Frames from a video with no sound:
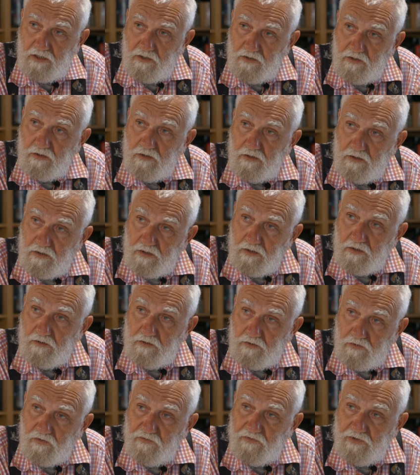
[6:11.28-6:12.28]
et de,
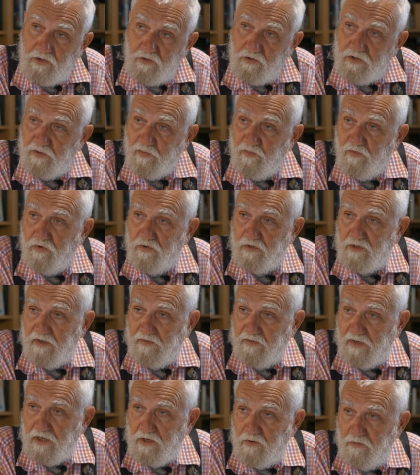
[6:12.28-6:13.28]
trouver l'osmose
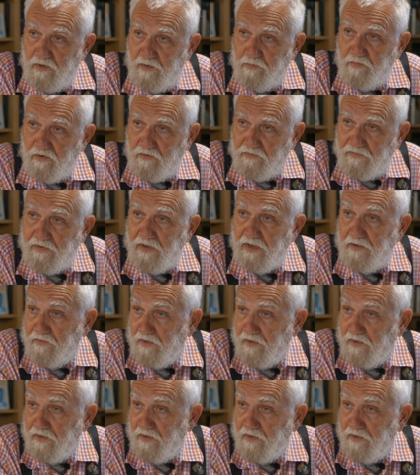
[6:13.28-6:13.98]
avec lui pour faire